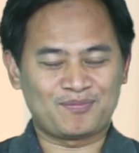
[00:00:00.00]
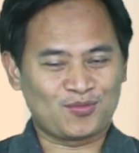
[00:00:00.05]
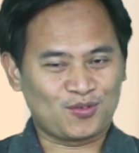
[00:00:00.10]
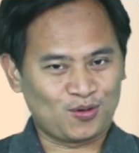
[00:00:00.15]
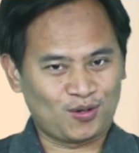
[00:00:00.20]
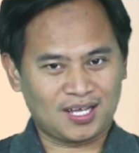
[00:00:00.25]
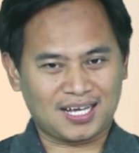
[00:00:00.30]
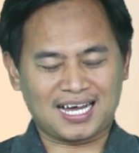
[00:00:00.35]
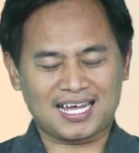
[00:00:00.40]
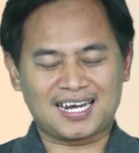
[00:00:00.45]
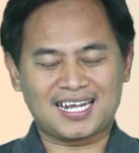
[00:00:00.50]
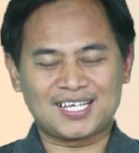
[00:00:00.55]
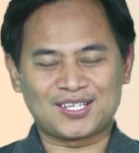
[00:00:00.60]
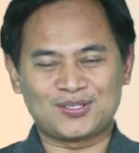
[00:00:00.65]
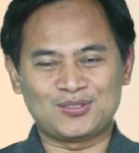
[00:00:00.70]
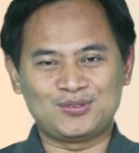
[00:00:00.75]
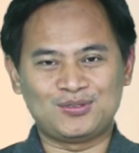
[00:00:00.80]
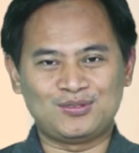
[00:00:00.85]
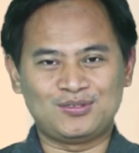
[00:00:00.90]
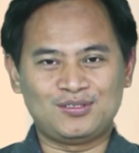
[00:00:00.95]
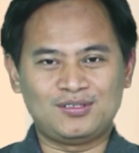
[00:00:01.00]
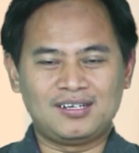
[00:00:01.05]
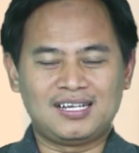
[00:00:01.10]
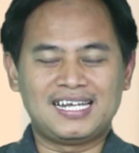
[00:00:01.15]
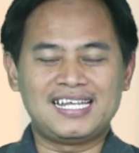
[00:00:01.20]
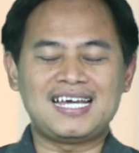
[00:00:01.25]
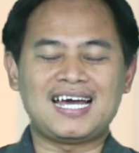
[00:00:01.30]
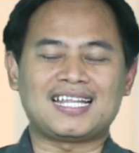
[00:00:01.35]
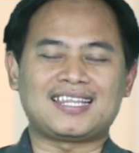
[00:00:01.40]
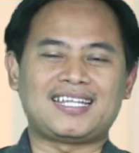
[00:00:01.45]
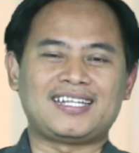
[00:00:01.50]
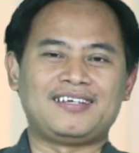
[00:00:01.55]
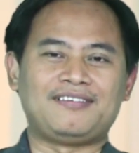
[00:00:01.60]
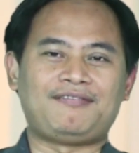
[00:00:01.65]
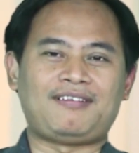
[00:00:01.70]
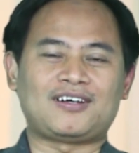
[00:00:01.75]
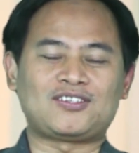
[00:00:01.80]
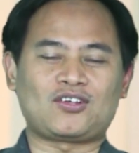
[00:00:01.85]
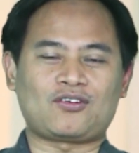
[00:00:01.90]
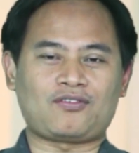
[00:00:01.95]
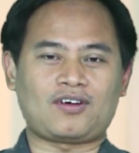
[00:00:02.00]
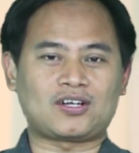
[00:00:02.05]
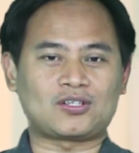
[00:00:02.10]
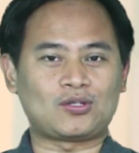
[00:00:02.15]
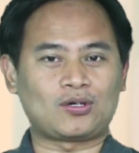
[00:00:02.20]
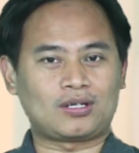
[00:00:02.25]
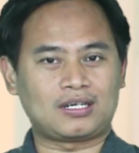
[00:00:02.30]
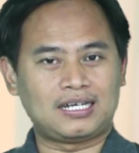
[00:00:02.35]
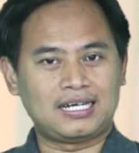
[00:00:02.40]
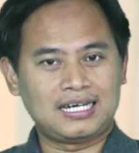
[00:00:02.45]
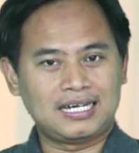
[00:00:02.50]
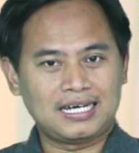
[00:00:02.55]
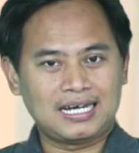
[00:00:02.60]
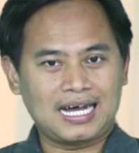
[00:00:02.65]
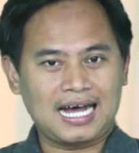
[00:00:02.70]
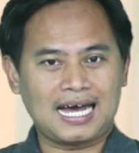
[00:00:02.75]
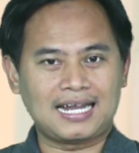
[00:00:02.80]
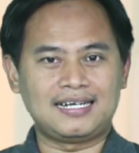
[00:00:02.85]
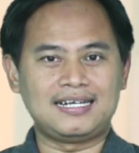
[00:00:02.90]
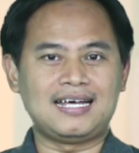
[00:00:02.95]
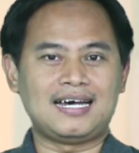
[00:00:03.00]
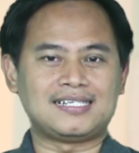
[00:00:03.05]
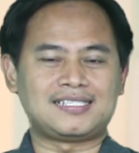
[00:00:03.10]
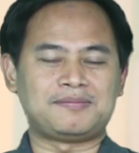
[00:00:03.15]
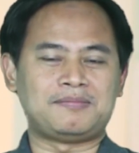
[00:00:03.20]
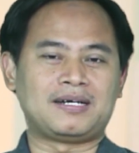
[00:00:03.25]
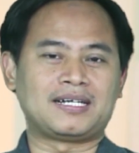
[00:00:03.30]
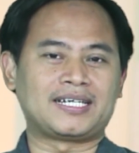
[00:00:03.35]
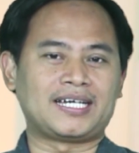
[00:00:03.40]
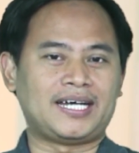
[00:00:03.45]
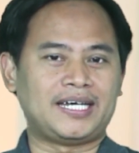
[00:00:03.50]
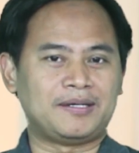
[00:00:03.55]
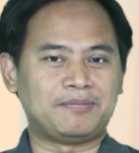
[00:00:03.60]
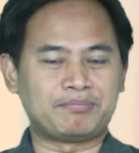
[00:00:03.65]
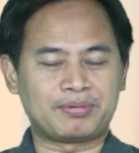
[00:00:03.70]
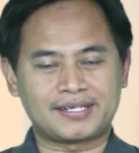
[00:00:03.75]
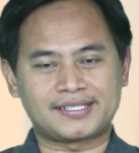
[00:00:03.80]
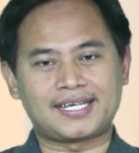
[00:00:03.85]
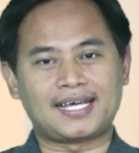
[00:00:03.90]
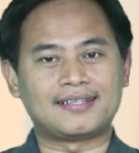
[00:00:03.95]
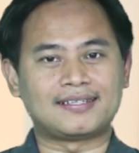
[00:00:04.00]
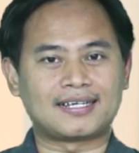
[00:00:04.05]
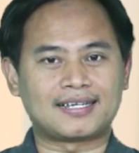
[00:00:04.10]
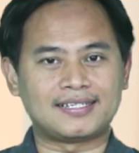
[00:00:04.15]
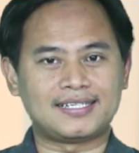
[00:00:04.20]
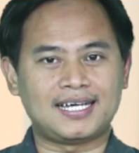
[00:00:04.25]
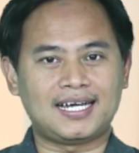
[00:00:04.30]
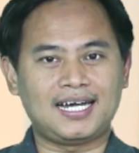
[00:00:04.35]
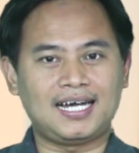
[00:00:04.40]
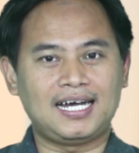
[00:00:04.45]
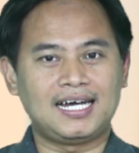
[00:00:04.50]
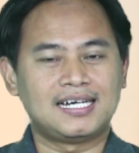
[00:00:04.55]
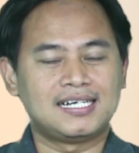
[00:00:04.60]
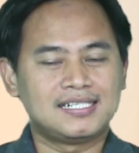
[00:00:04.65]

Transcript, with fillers: Oleh karena itu, lihat tadi faktor-faktor Anda sebagai presenternya,